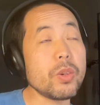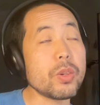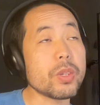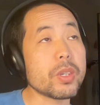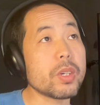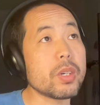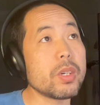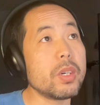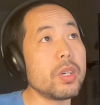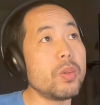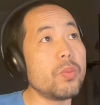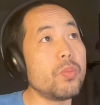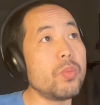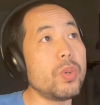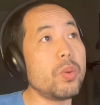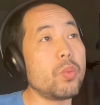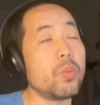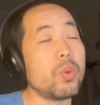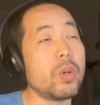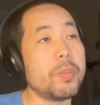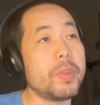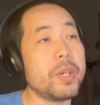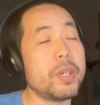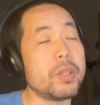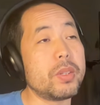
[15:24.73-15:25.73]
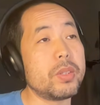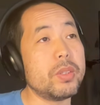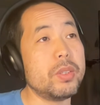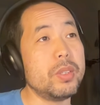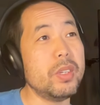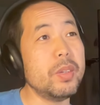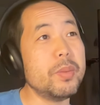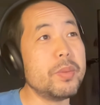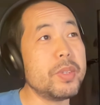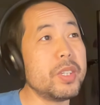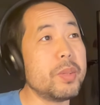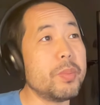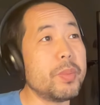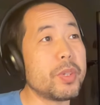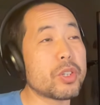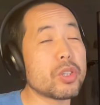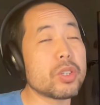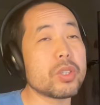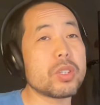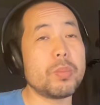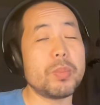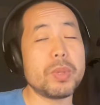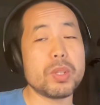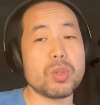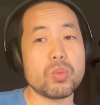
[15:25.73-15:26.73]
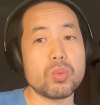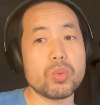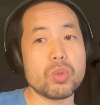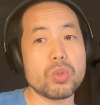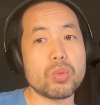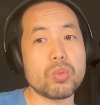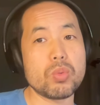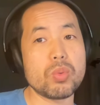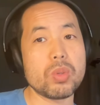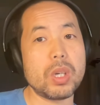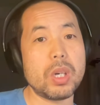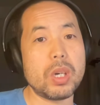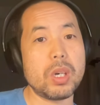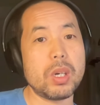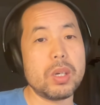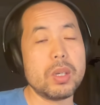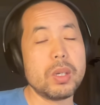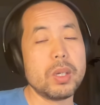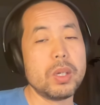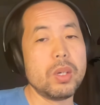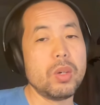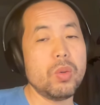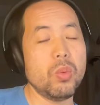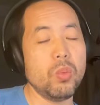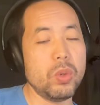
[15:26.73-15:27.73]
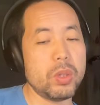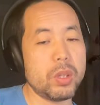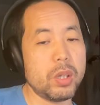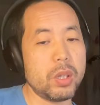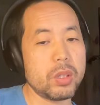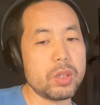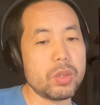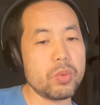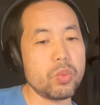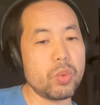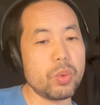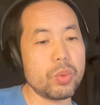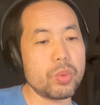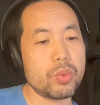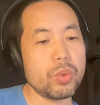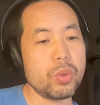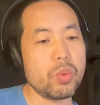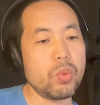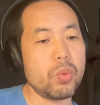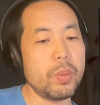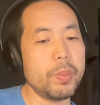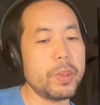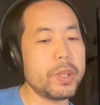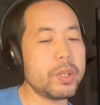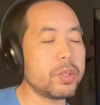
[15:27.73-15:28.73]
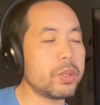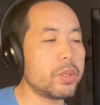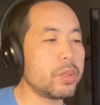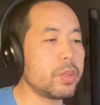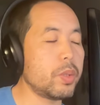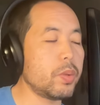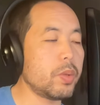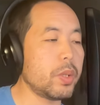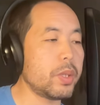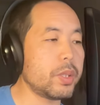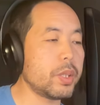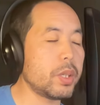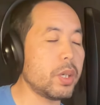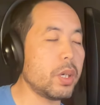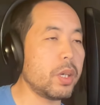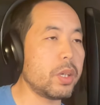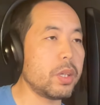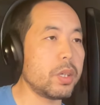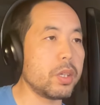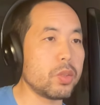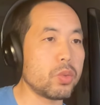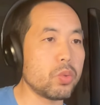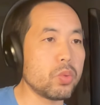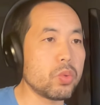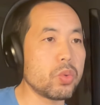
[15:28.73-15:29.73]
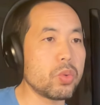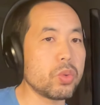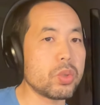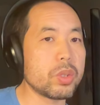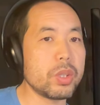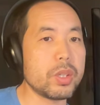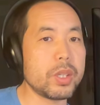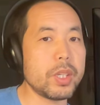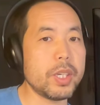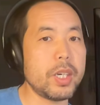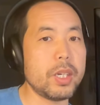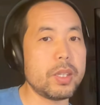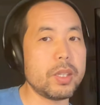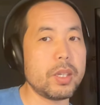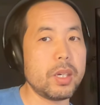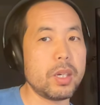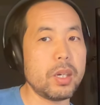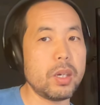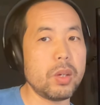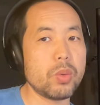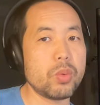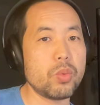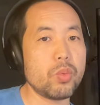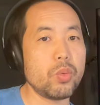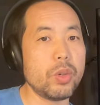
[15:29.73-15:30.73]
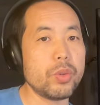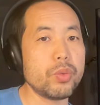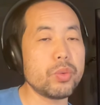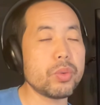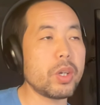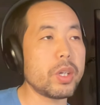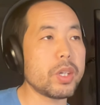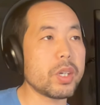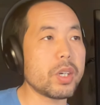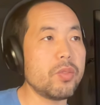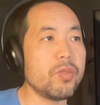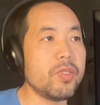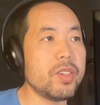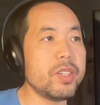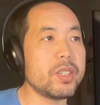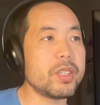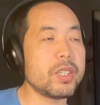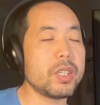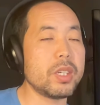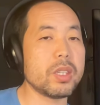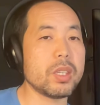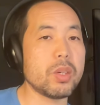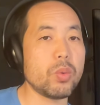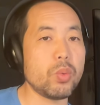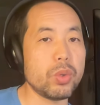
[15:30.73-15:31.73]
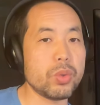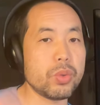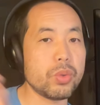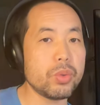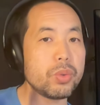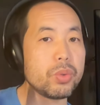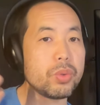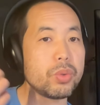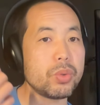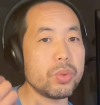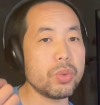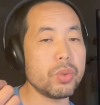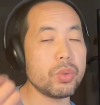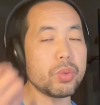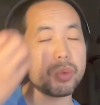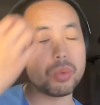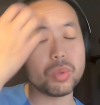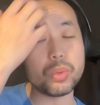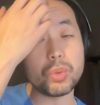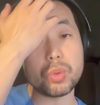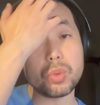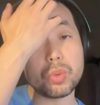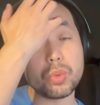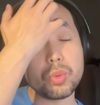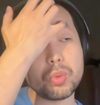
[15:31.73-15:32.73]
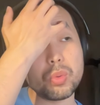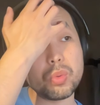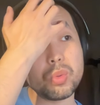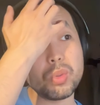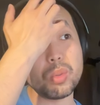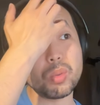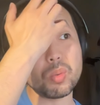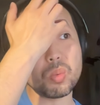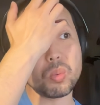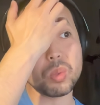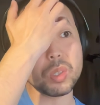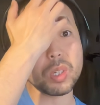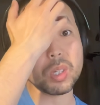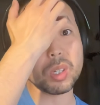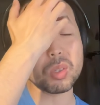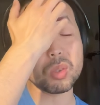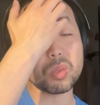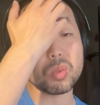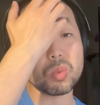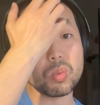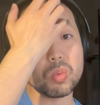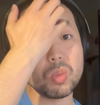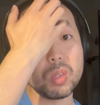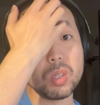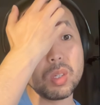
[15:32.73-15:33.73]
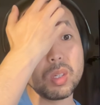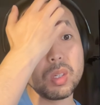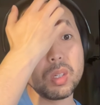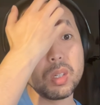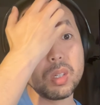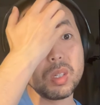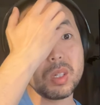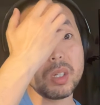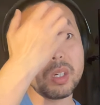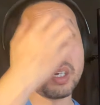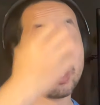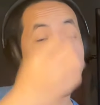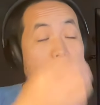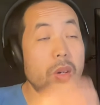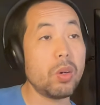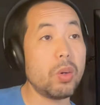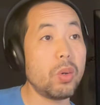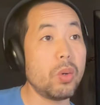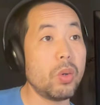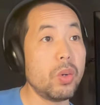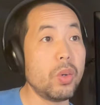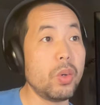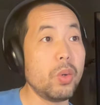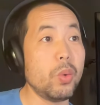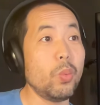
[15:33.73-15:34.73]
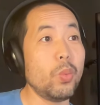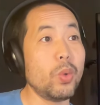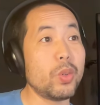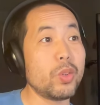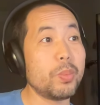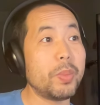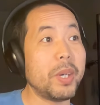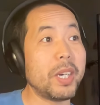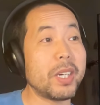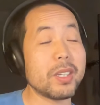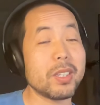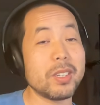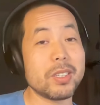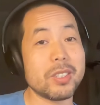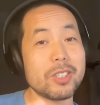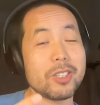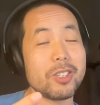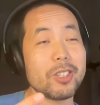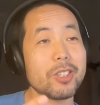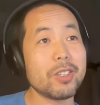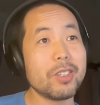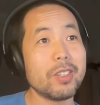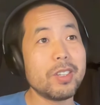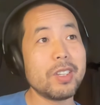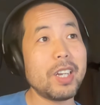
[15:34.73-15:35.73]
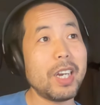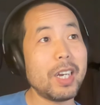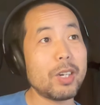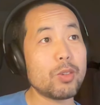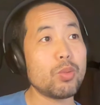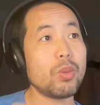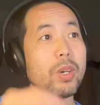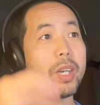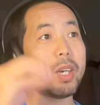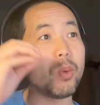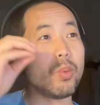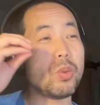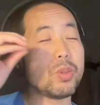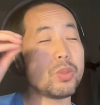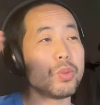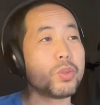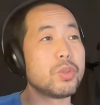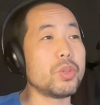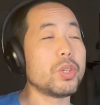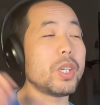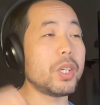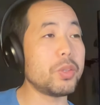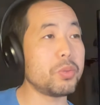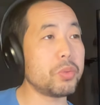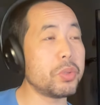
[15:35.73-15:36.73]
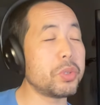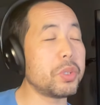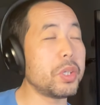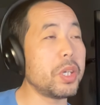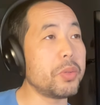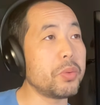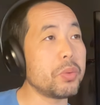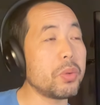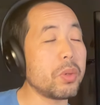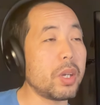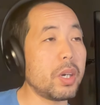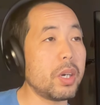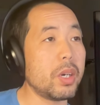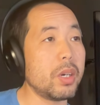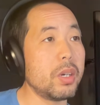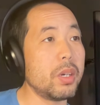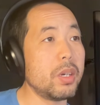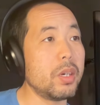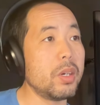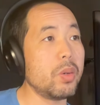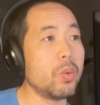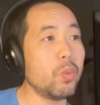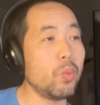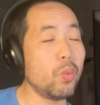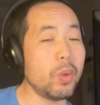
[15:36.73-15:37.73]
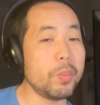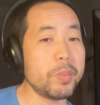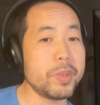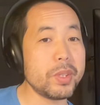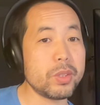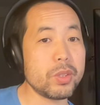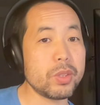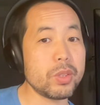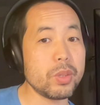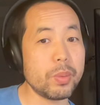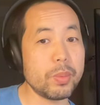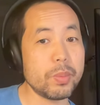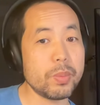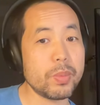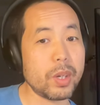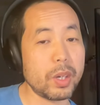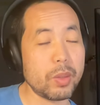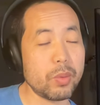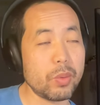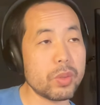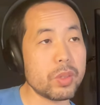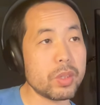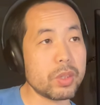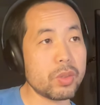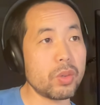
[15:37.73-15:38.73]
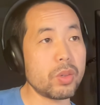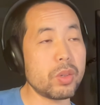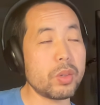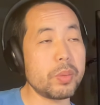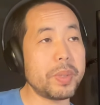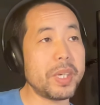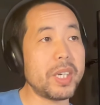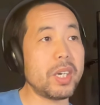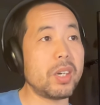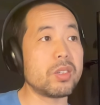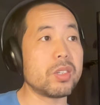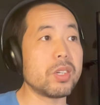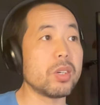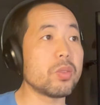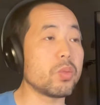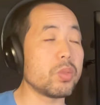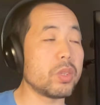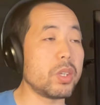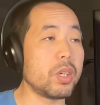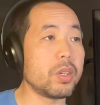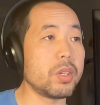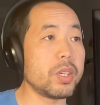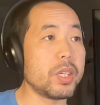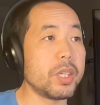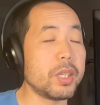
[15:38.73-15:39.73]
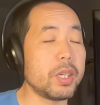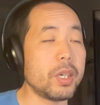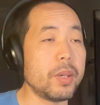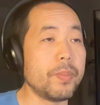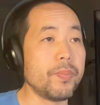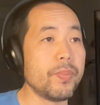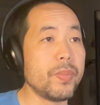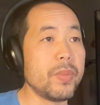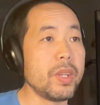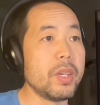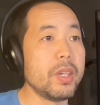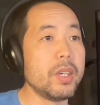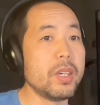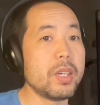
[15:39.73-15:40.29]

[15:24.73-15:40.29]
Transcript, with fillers: 还有一个人问我们，你你们是怎么读书的？我当时我说，我们计算机行业的读书是这样的啊，我遇到一个问题，那我去去去去去读这个书，然后我就把这个知识拿出来，我就去现去现用了。我们是很多的时候是培养这种能力的，